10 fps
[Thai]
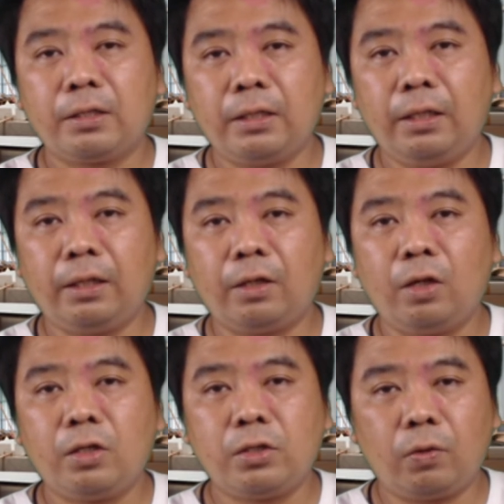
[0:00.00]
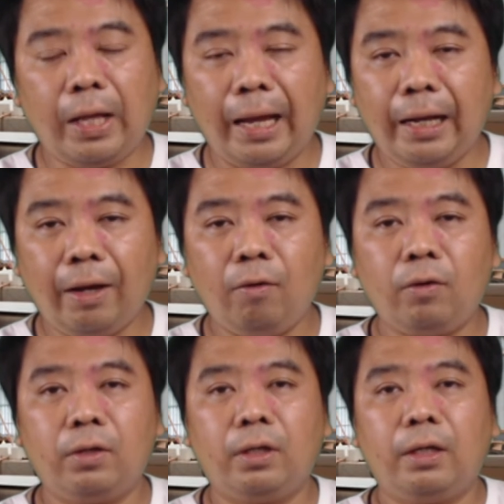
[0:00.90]
ซึ่งสุดท้ายแล้ว
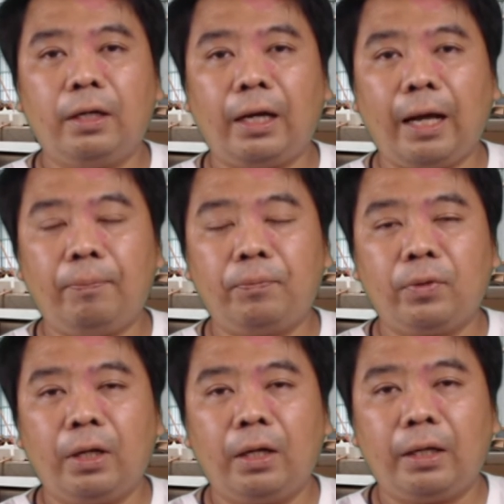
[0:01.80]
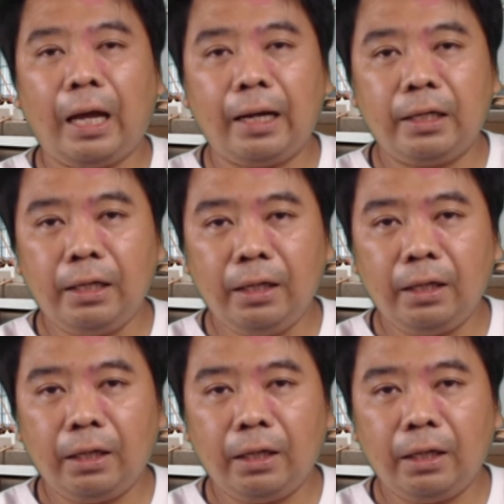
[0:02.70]
นะครับ การที่